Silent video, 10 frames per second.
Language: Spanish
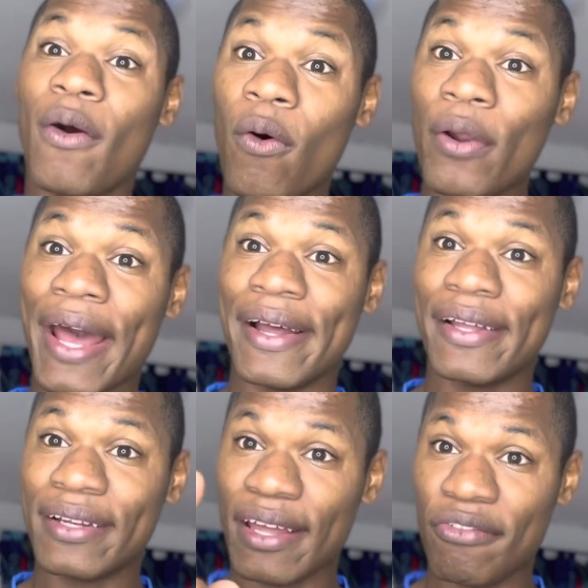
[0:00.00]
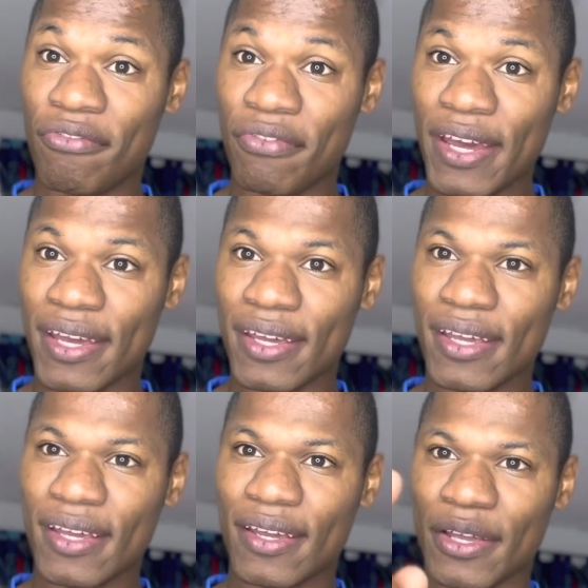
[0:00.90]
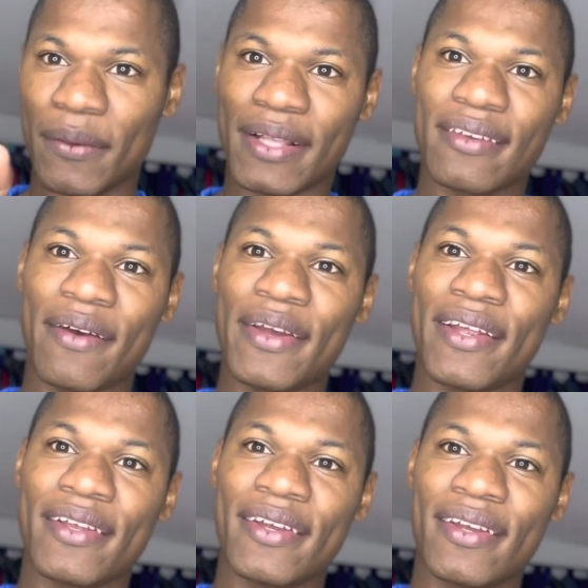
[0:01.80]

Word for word: Ora, ten fe y vas a ver